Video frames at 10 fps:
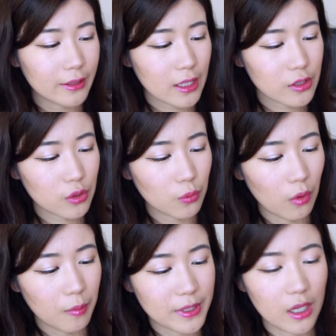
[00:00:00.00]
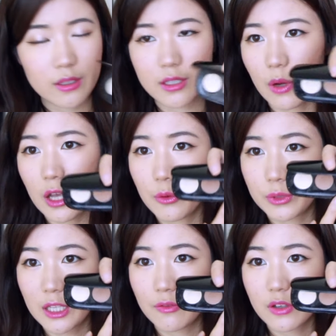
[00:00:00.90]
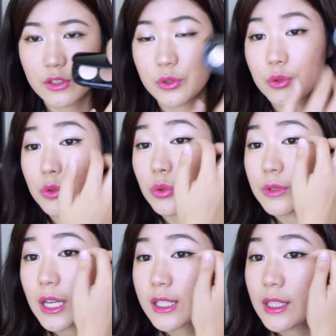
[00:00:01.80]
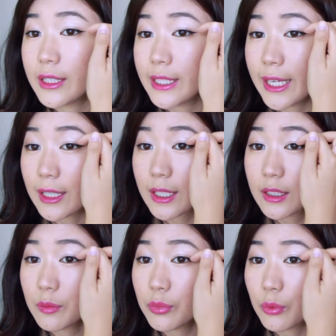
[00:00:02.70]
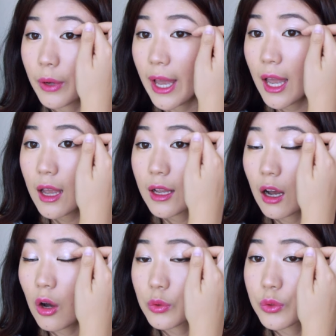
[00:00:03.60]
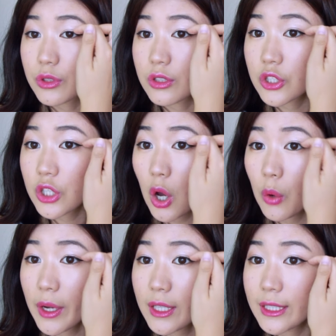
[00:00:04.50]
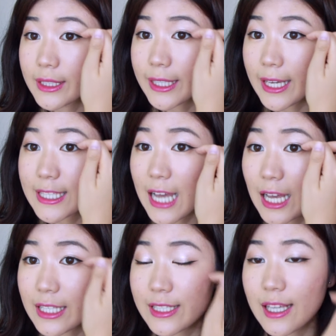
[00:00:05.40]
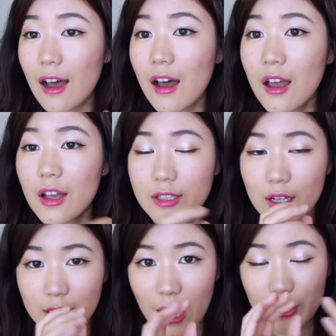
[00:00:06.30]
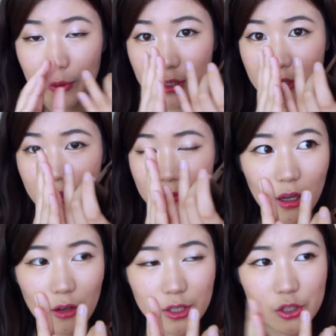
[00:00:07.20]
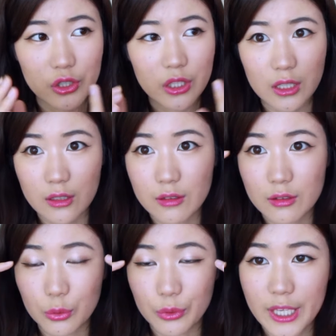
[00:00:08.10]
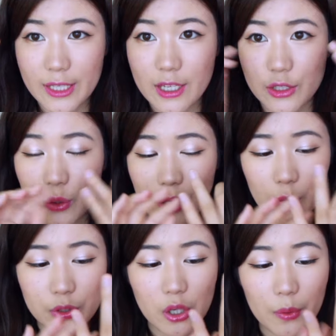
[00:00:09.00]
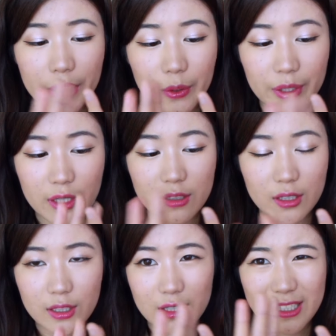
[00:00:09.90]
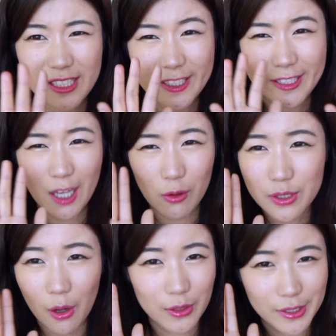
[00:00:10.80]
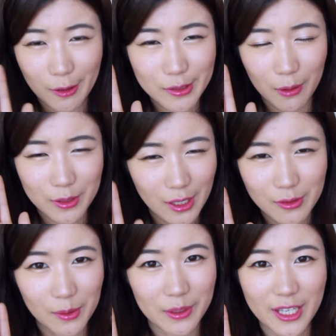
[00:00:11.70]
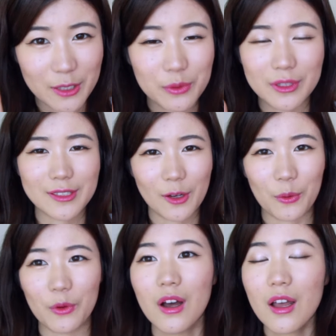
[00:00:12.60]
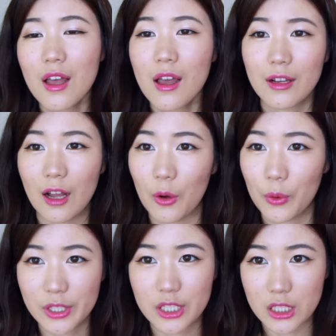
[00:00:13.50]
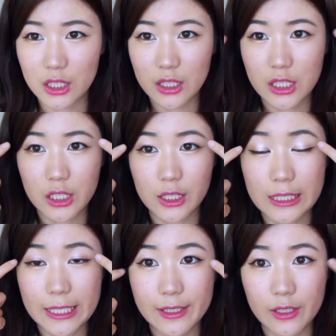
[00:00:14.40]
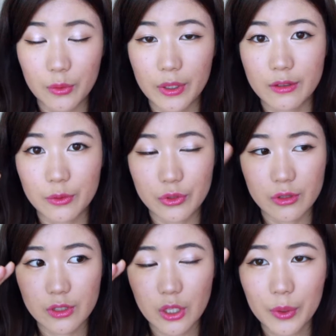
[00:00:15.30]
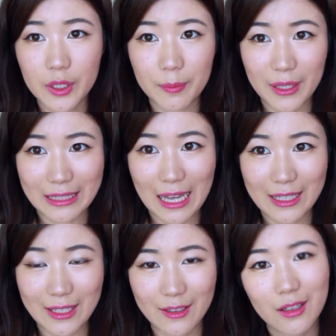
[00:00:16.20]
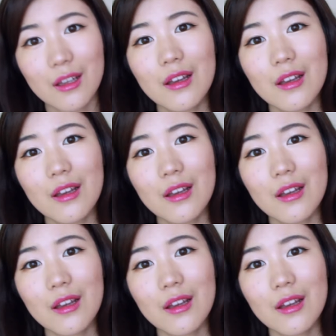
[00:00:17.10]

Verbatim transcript: 但是我比较喜欢用它的方式，就涂在这个眼根的部位，然后就是稍微的叠加一下，让它有一个好像是你涂了眼线之后，然后稍微有一个这个小小小小小小的烟熏的效果，然后会使得你整个眼睛会就是稍微的变大一点。